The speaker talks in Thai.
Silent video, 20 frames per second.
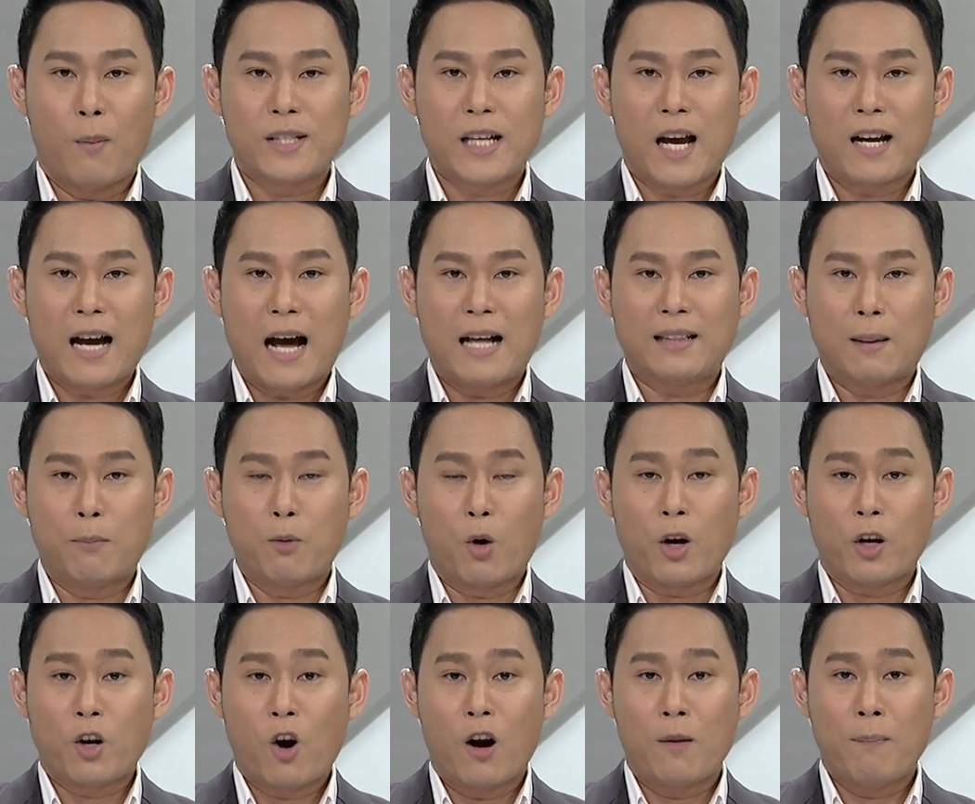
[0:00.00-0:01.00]
กองบัญชาการตำ
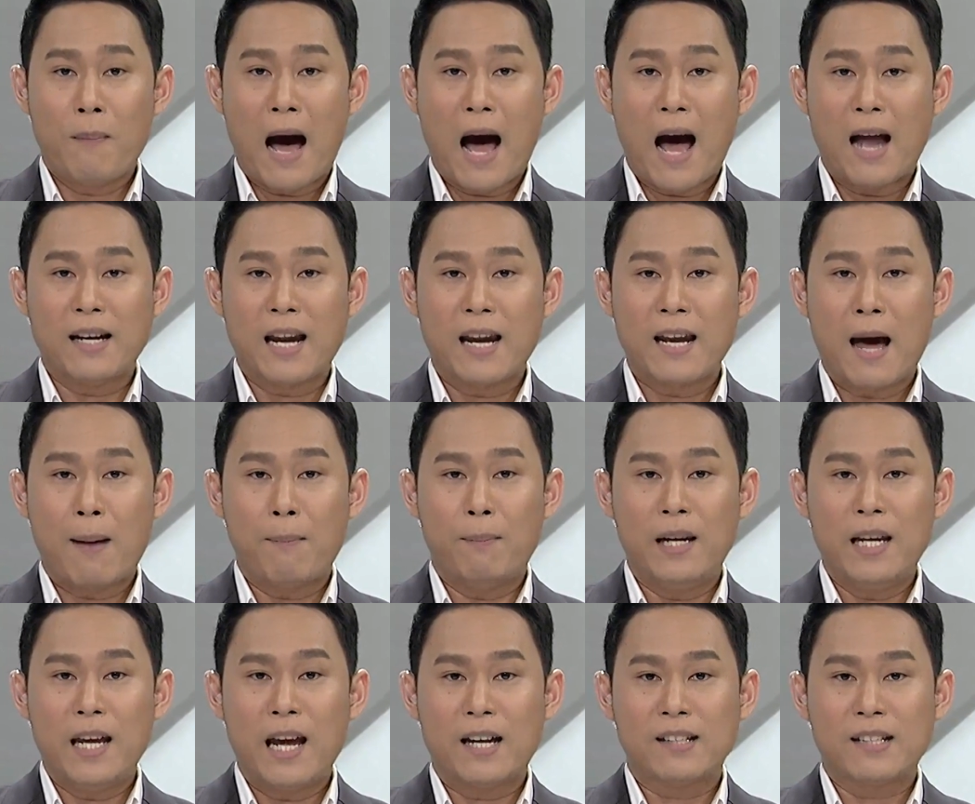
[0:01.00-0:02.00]
รวจนครบาลแนะ
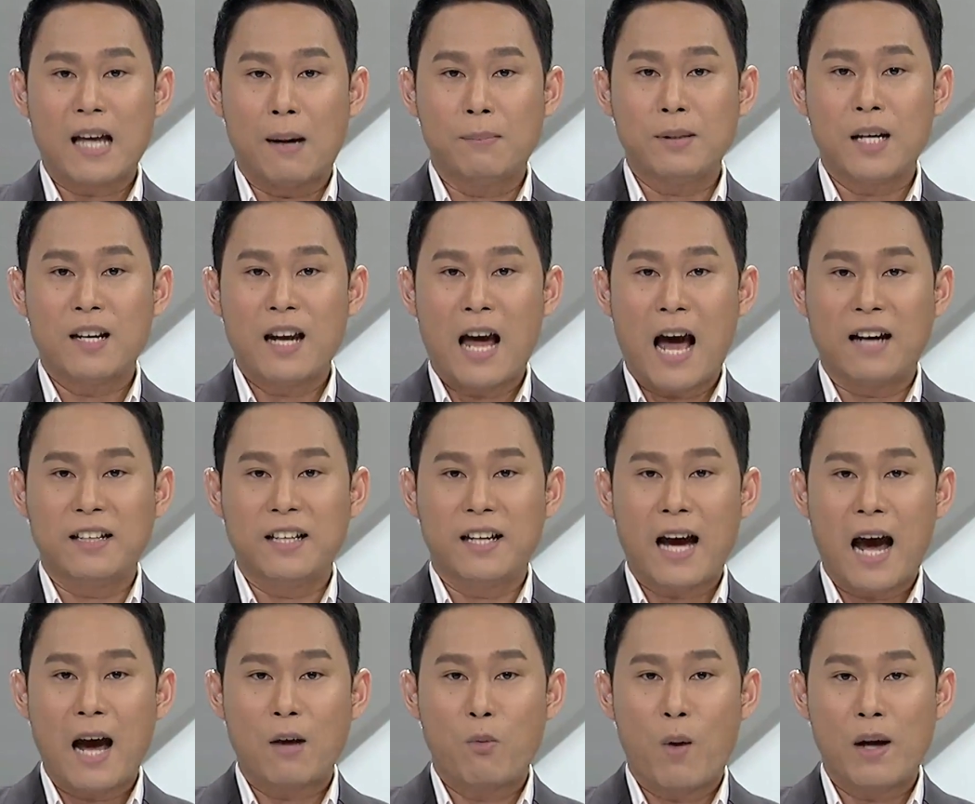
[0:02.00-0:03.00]
นำเลี่ยงสามเส้นทาง
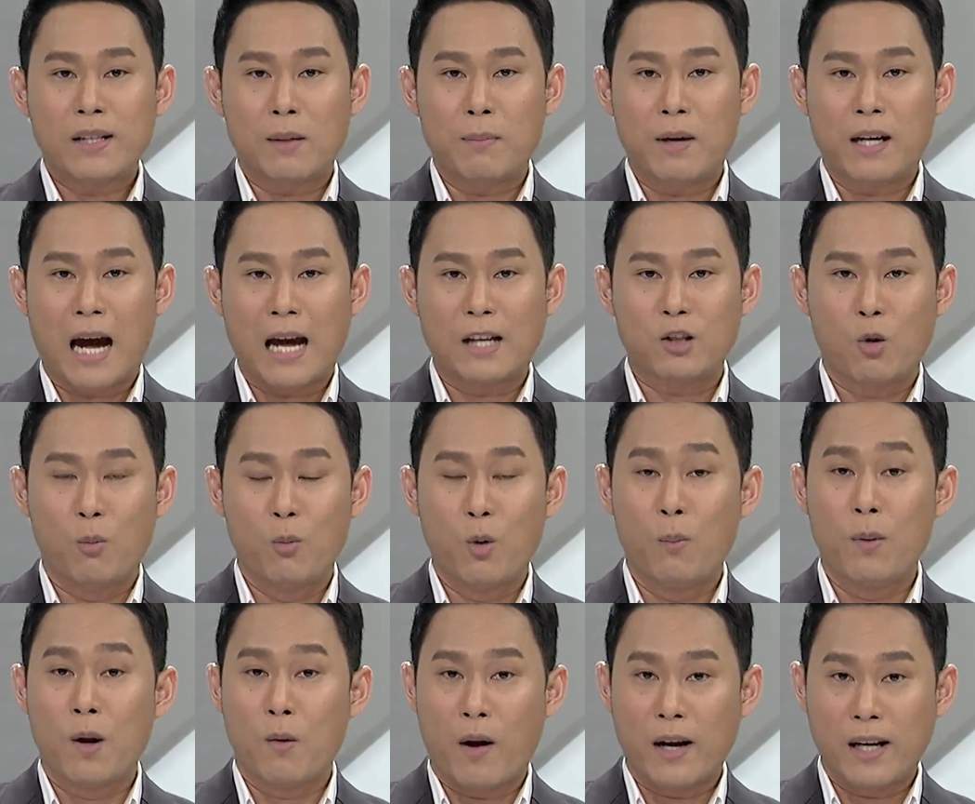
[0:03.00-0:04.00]
ที่คาดว่าจะมีการชุม
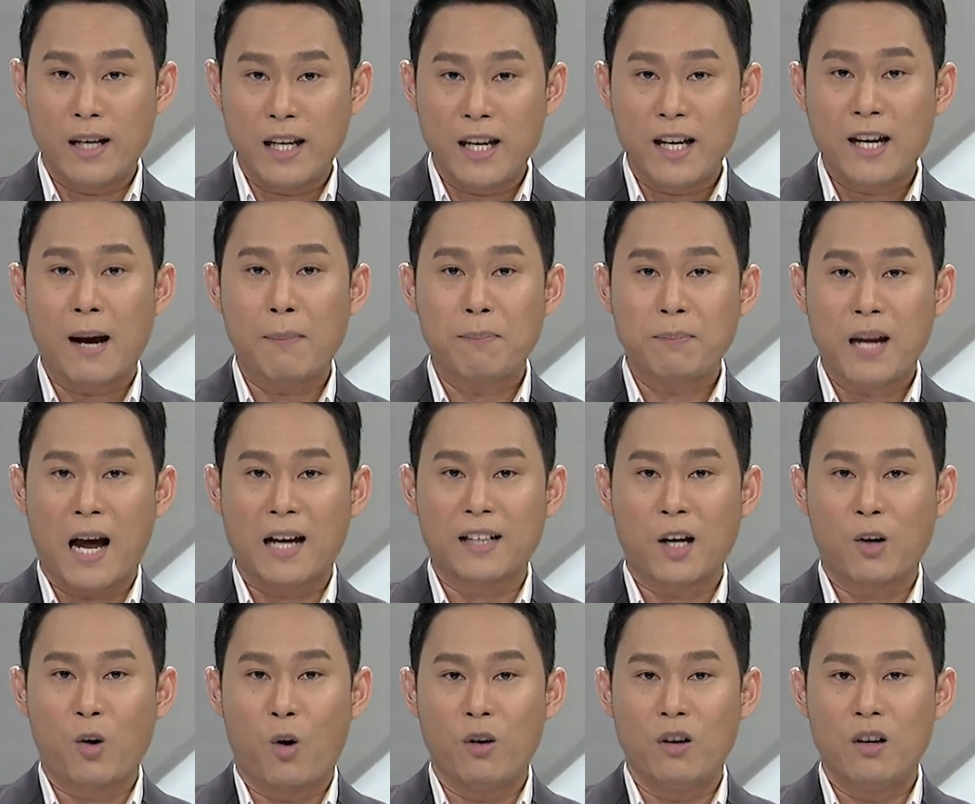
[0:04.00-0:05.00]
นุมในวันนี้ครับทั้
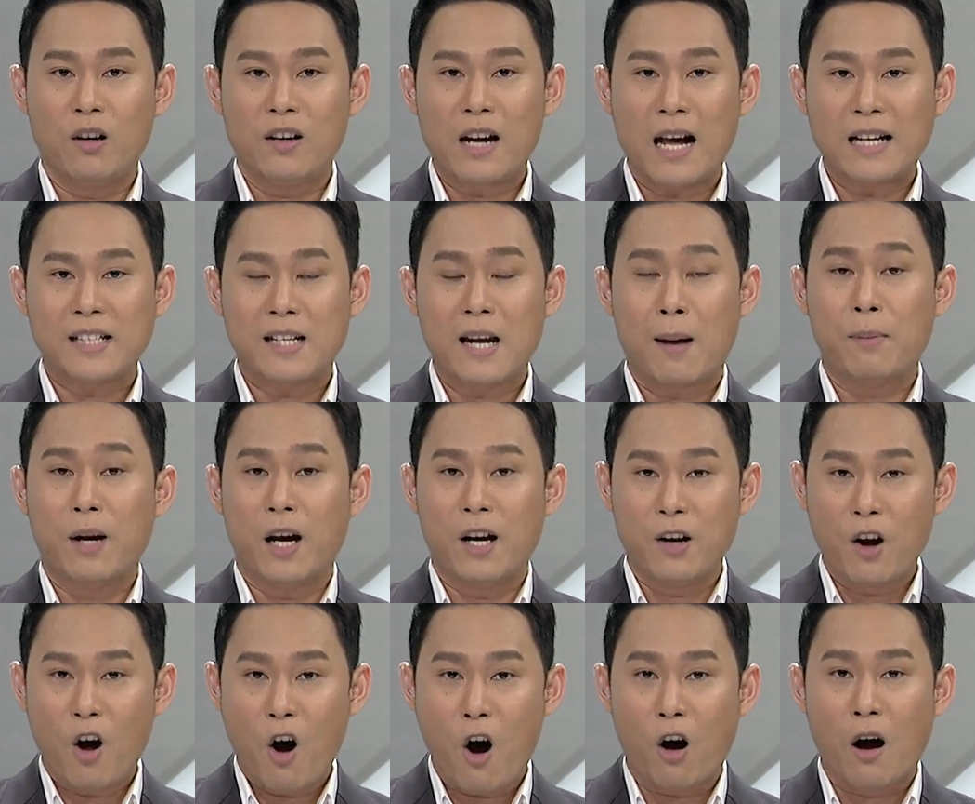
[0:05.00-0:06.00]
งถนนราชดำเนิ
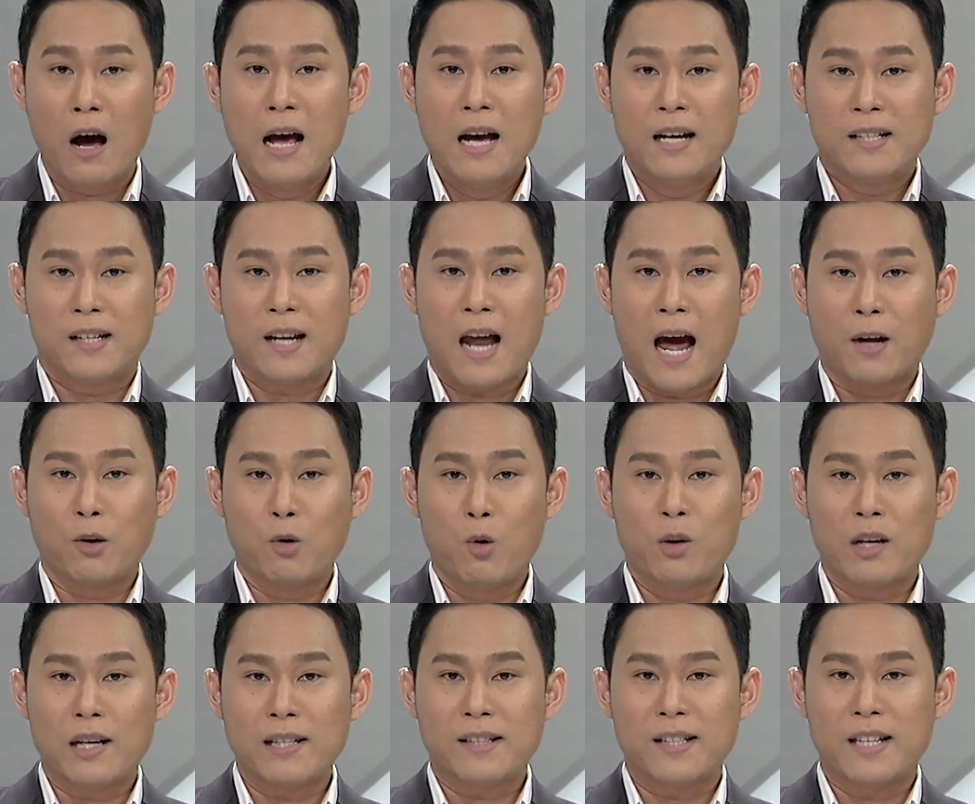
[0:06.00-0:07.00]
นนอกสถาน
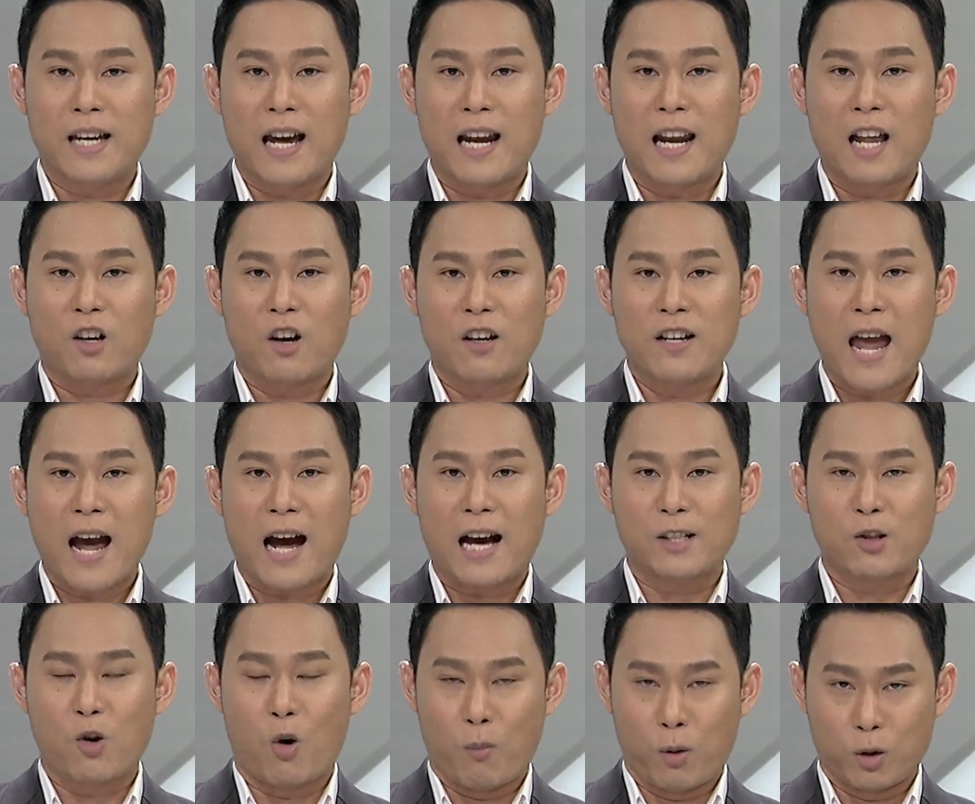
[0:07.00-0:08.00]
ทูตรัสเซียและก็แยก
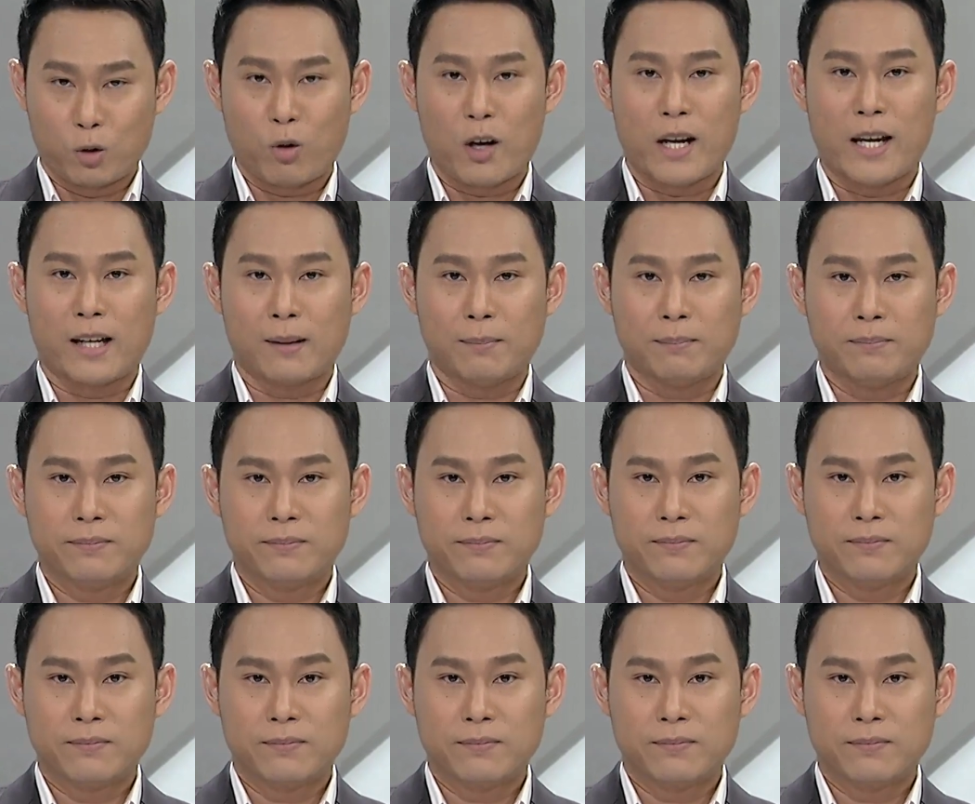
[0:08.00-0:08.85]
อโศกมนตรีครับ